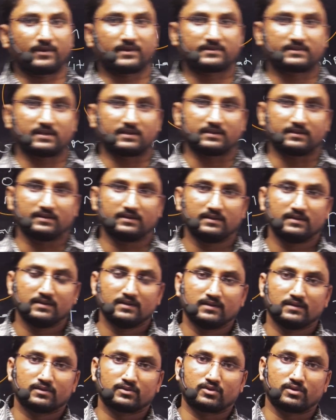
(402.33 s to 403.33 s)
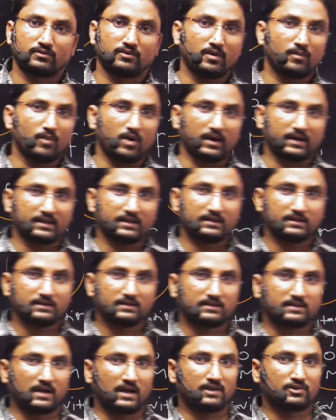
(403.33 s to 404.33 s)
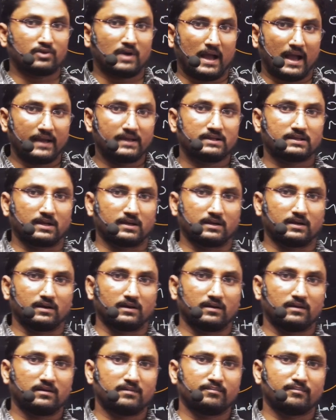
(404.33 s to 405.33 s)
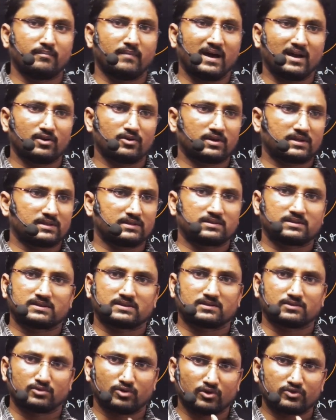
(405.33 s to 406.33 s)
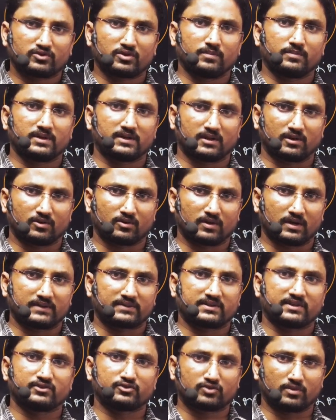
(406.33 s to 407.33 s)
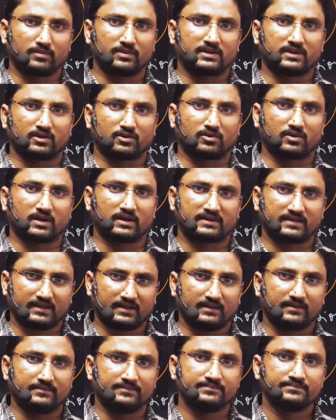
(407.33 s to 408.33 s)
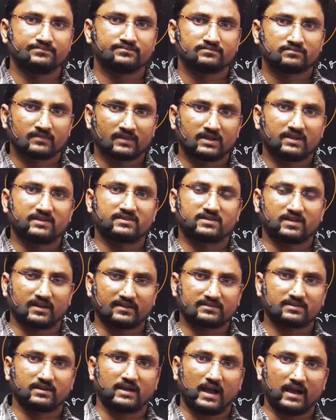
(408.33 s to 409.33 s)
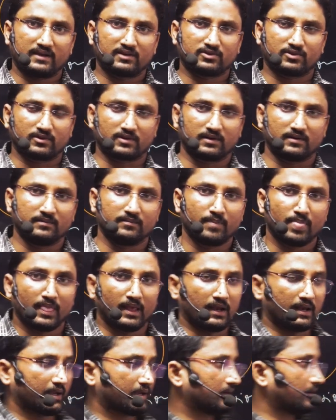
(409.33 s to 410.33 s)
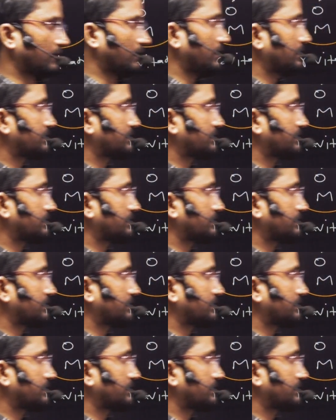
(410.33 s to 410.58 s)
से तो वो बॉडी का जो हाइट है ना मान लो कि 200 मीटर होगा 300 मीटर होगा ठीक है इस तरह से हाइट होगा लेकिन अर्थ